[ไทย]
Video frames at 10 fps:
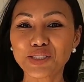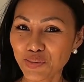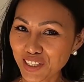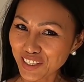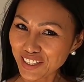ส
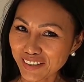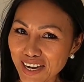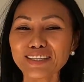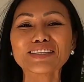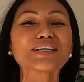วัสดีอีกค
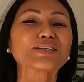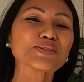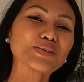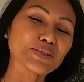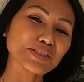รั้งนะคะ
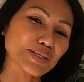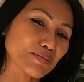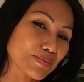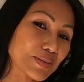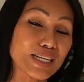ทุกคน
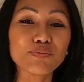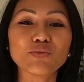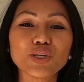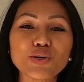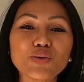สำหรับคลิป
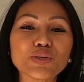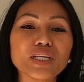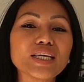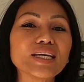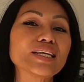วิดีโอ
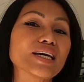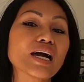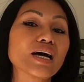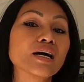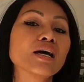นี้
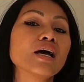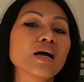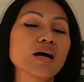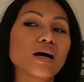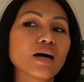นะคะ
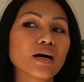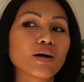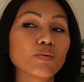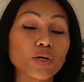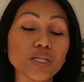
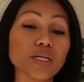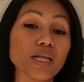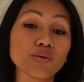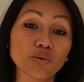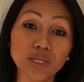วันนี้
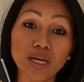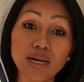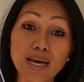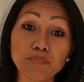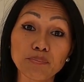เราก็ได้
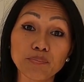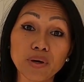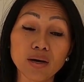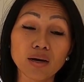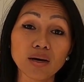รับ
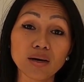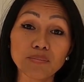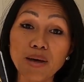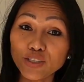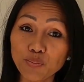
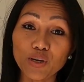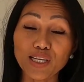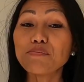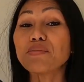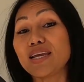พาสปอร์
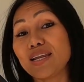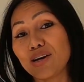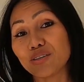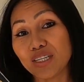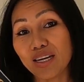ตเล่มใหม่
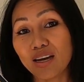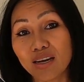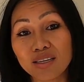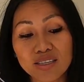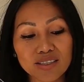แล้วนะ
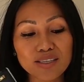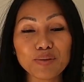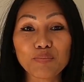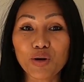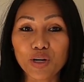คะ
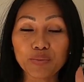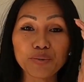ที่บอกกับ